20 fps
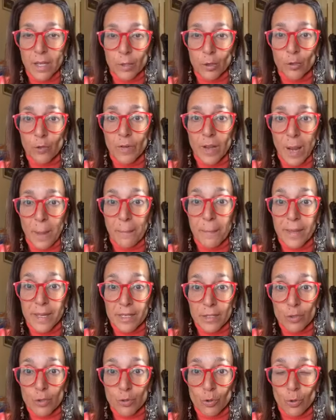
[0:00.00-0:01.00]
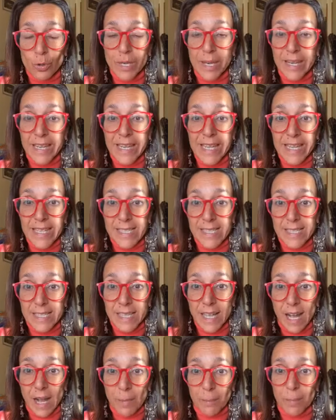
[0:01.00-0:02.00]
dove la persona
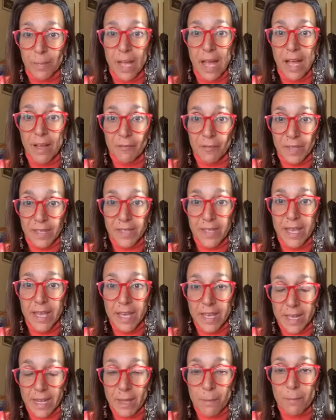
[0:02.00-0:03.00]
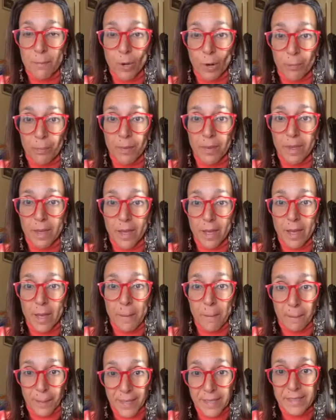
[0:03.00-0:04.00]
inizia a vedere i propri
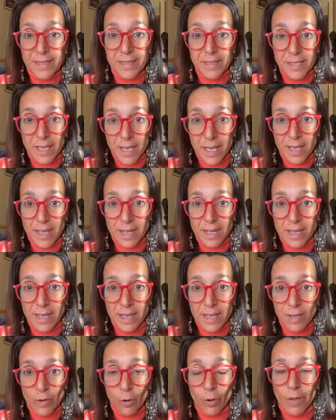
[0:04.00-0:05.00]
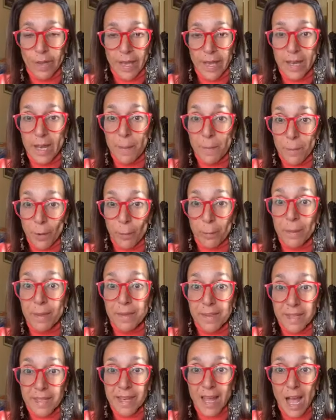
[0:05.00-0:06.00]
pensieri, ok, le proprie
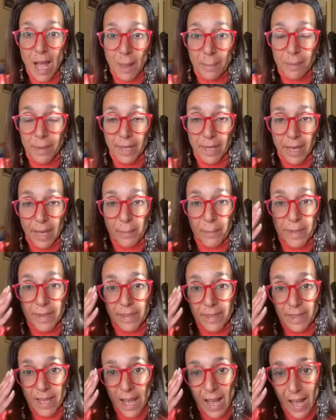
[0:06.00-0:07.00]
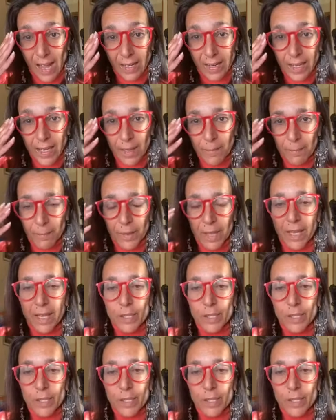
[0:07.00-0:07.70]
dinamiche mentali,